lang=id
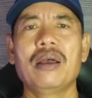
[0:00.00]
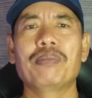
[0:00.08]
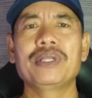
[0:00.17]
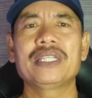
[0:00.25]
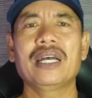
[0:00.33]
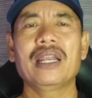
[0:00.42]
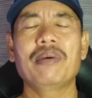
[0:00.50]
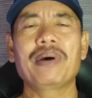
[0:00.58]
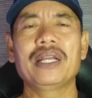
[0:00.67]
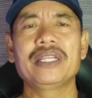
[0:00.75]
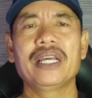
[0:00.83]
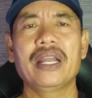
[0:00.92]
bencana
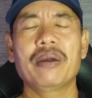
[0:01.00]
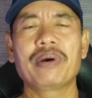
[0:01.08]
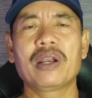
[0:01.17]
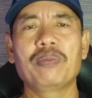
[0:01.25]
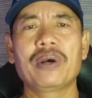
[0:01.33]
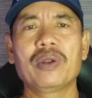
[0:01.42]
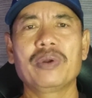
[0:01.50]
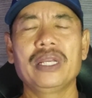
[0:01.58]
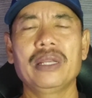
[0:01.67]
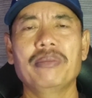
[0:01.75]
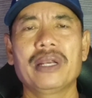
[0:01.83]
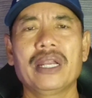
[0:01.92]
banjir yang baru-baru
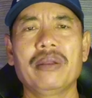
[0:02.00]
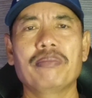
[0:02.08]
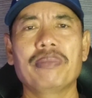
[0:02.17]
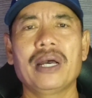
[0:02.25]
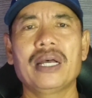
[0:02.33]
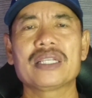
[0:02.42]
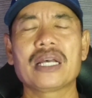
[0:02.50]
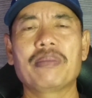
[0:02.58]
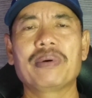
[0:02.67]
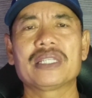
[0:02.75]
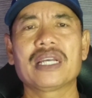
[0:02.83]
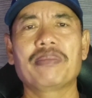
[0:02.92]
ini menimpa
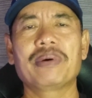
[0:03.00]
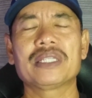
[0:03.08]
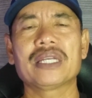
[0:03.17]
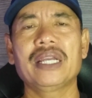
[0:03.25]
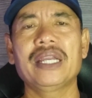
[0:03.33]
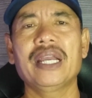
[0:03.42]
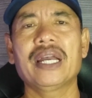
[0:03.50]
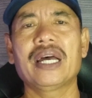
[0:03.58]
sahabat-sahabat saya